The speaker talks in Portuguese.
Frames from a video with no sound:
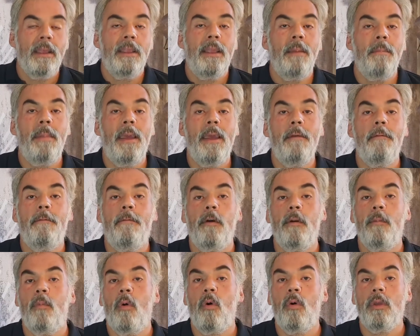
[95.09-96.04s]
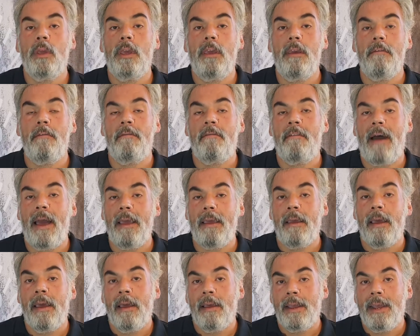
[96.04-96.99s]
também informou que
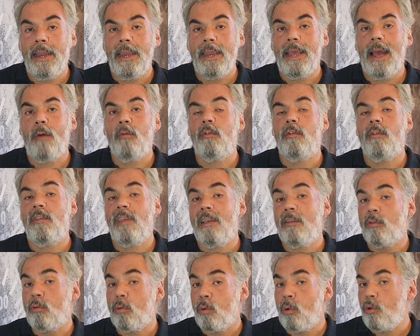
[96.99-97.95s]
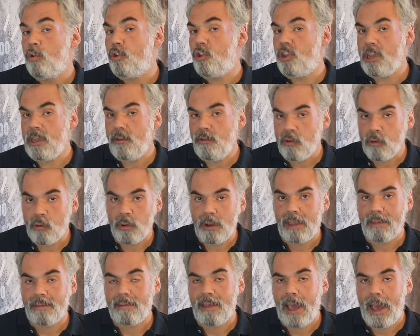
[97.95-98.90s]
vai criar um centro logístico
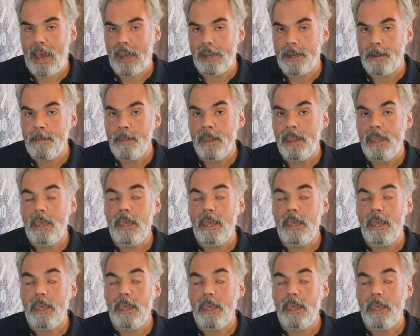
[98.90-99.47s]
nessa área